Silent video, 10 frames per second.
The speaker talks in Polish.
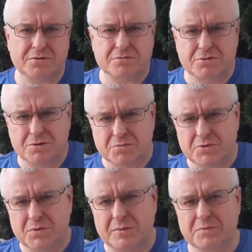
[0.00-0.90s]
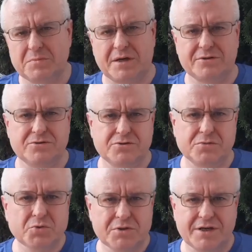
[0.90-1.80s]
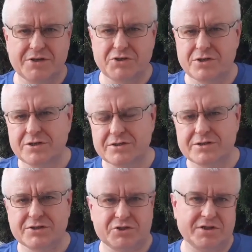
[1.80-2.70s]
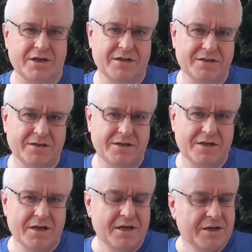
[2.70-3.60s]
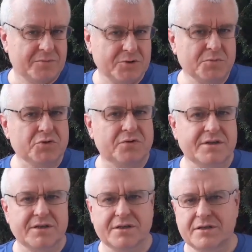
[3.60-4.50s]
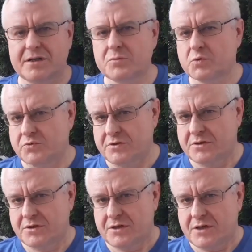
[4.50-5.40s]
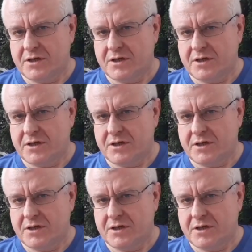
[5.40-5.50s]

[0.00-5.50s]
no to byłaby bardzo smutna i nihilistyczna. Pismo Święte jednak mówi,